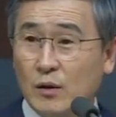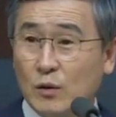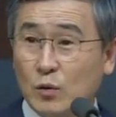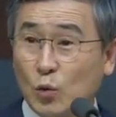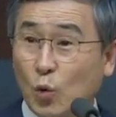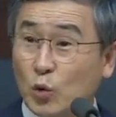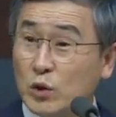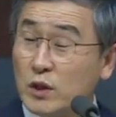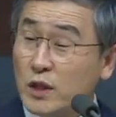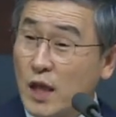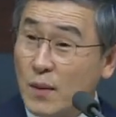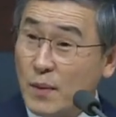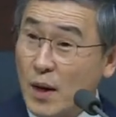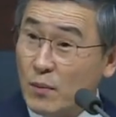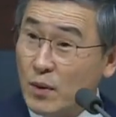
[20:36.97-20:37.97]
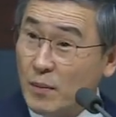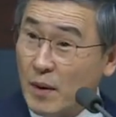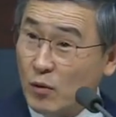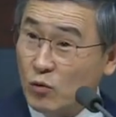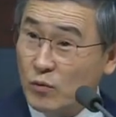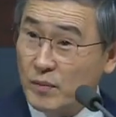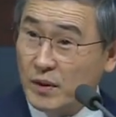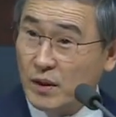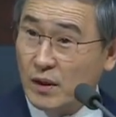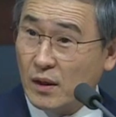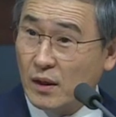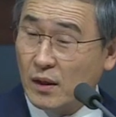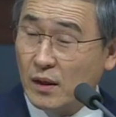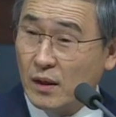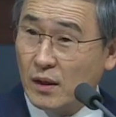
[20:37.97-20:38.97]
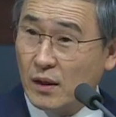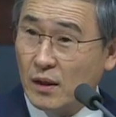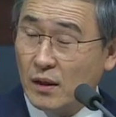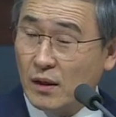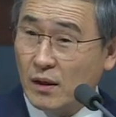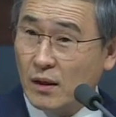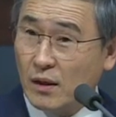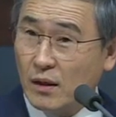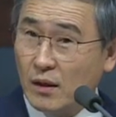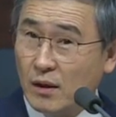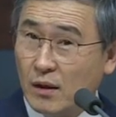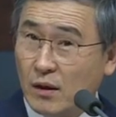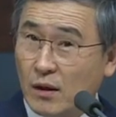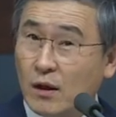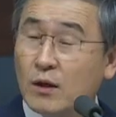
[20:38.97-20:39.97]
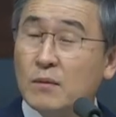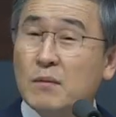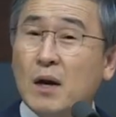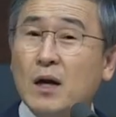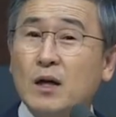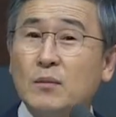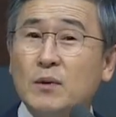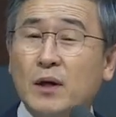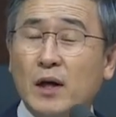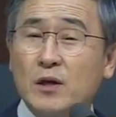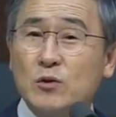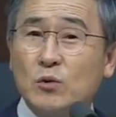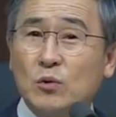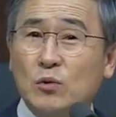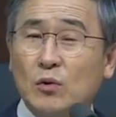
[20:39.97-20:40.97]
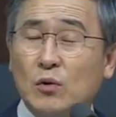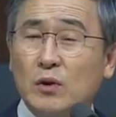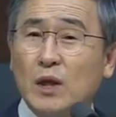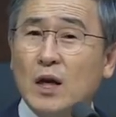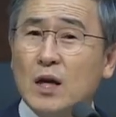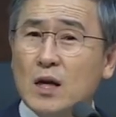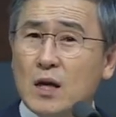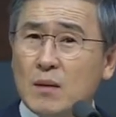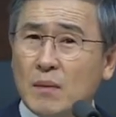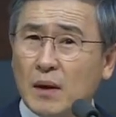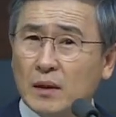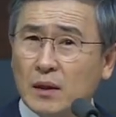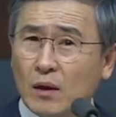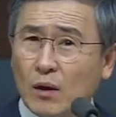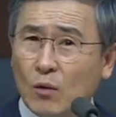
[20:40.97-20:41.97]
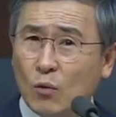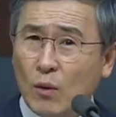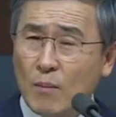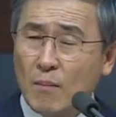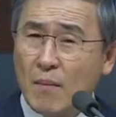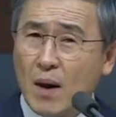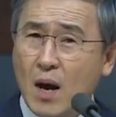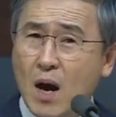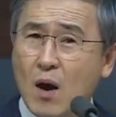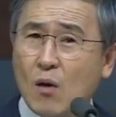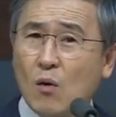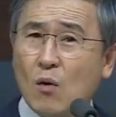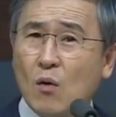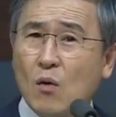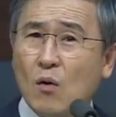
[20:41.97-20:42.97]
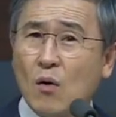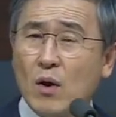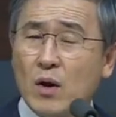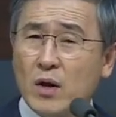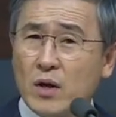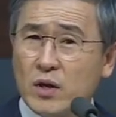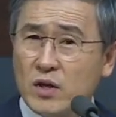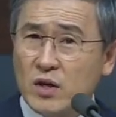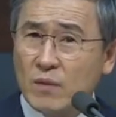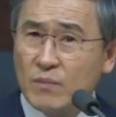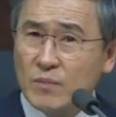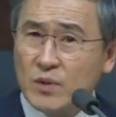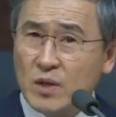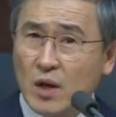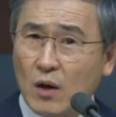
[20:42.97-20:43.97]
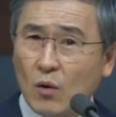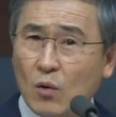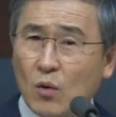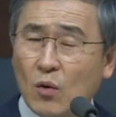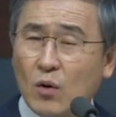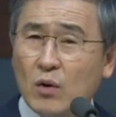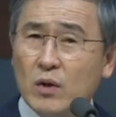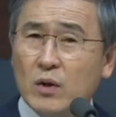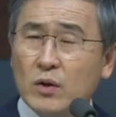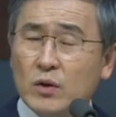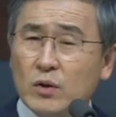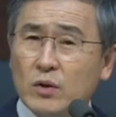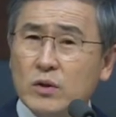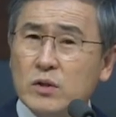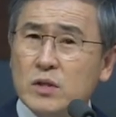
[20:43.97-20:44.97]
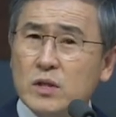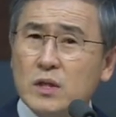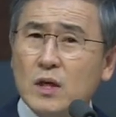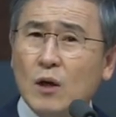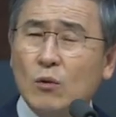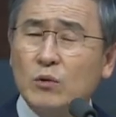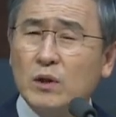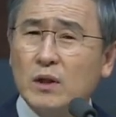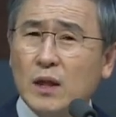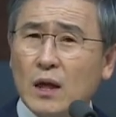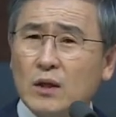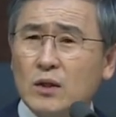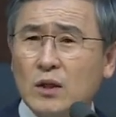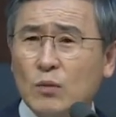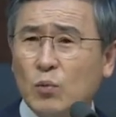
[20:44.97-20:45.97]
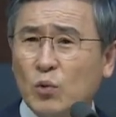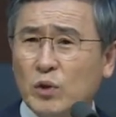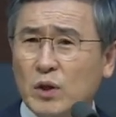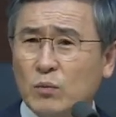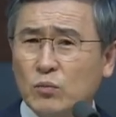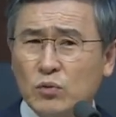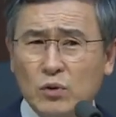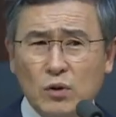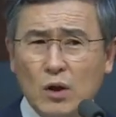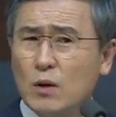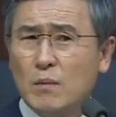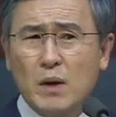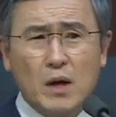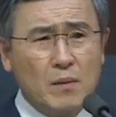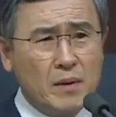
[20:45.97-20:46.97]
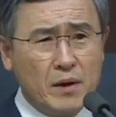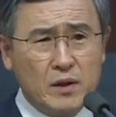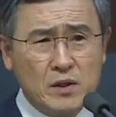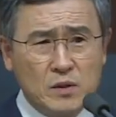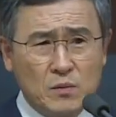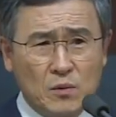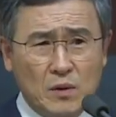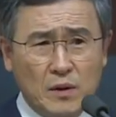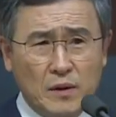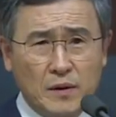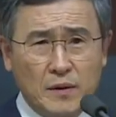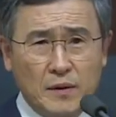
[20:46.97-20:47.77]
돈이 내 마음을 바꿉니까? 억만금을 가지고도 날마다 원망하고 염려하고 근심 가운데 날들을 보내는 분들이 얼마나 많은지 몰라요.